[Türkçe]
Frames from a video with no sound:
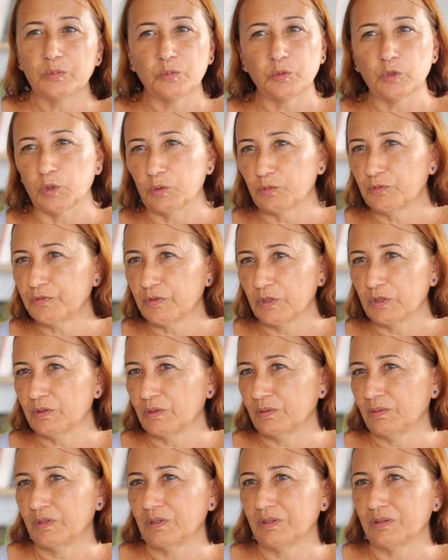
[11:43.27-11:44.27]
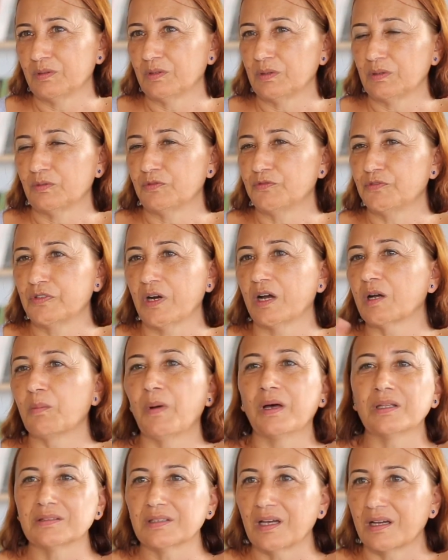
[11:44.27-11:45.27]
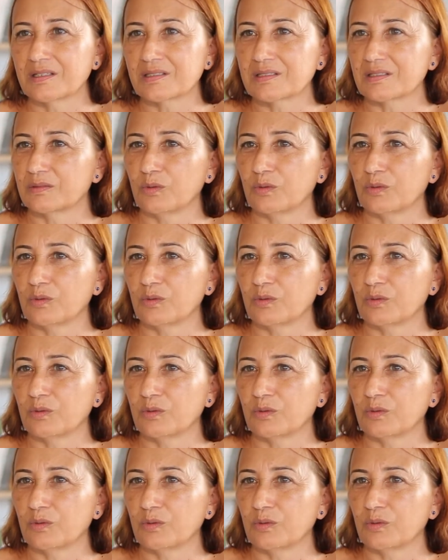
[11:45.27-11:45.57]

böyle e, e, fragmanlar